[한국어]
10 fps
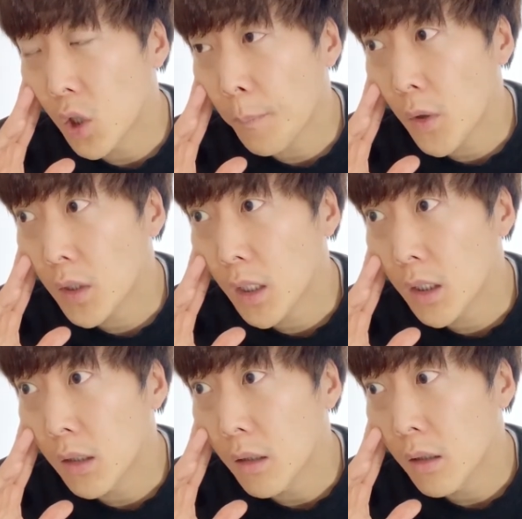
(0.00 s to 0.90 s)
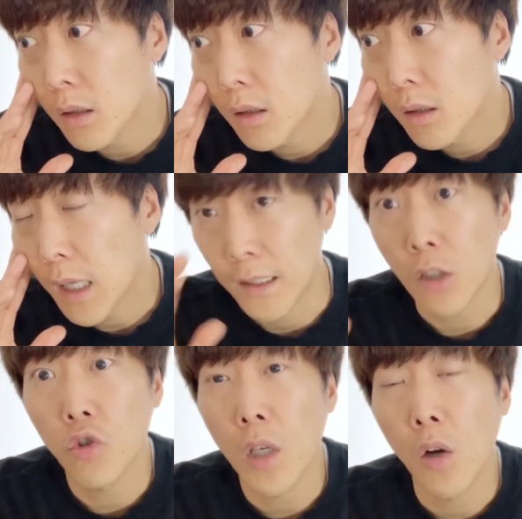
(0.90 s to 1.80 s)
첫 번째는
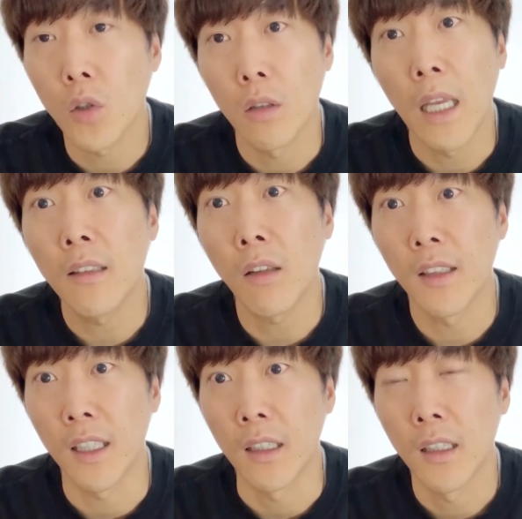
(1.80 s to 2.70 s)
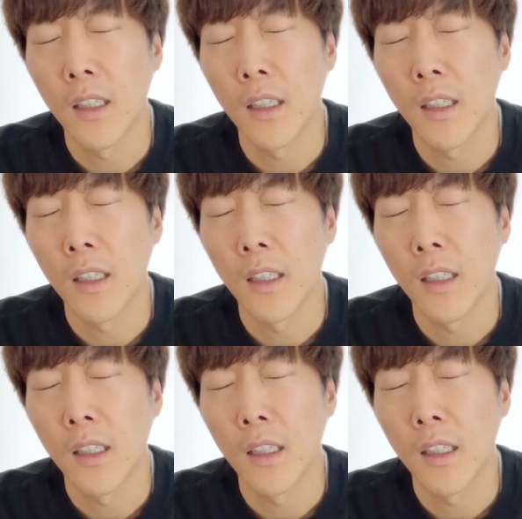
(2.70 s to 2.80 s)
가장 중요한 거죠. 레이턴시.